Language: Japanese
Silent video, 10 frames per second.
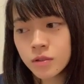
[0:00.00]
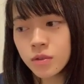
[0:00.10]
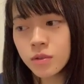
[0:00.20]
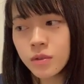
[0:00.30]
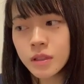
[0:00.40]

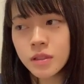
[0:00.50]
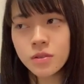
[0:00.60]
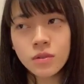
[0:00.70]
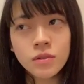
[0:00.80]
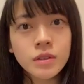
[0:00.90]
ちょうど私
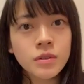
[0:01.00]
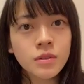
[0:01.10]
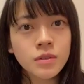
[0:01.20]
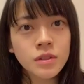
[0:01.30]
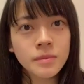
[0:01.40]
その時
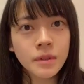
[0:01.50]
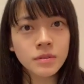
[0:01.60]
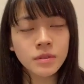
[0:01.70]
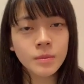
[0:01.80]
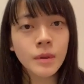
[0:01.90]
福島
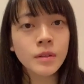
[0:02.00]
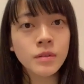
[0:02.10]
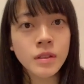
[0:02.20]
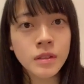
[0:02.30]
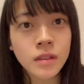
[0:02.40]
のイベント
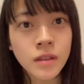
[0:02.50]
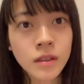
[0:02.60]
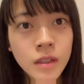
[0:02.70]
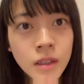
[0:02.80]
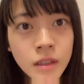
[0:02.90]
出てた
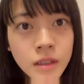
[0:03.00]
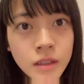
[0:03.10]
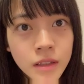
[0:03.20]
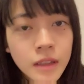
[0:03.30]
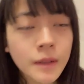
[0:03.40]
日
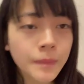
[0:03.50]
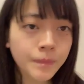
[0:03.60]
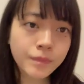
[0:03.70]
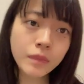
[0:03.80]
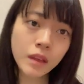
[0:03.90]
に、
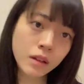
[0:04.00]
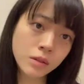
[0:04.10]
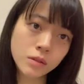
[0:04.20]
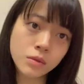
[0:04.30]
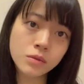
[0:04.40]

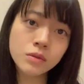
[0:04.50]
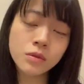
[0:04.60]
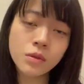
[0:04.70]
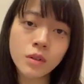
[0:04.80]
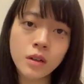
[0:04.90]
その運
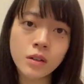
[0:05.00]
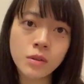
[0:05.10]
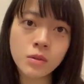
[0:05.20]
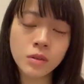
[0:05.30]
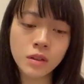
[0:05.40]
動会が
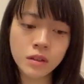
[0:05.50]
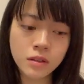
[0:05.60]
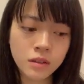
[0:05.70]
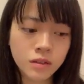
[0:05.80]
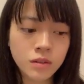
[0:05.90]
行われ
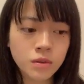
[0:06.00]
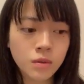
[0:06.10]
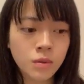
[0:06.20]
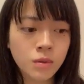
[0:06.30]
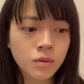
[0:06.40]
たんですけ
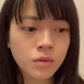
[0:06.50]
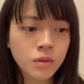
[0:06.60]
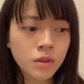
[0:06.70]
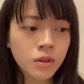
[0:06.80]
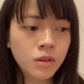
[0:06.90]
ど、
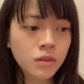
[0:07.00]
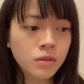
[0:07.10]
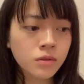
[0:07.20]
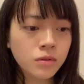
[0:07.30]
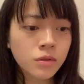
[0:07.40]

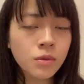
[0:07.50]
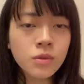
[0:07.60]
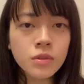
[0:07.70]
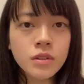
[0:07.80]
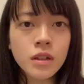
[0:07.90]
旅
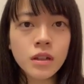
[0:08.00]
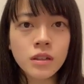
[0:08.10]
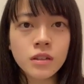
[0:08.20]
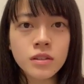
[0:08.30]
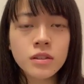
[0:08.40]
行したんか
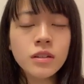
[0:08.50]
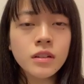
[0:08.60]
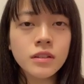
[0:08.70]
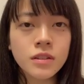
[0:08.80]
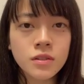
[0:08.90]
な知らな
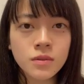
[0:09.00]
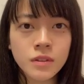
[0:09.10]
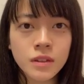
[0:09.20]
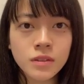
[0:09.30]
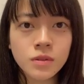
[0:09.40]
いんですよ
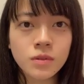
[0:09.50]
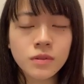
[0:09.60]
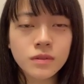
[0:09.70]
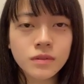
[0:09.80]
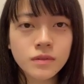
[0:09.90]
ね。そう、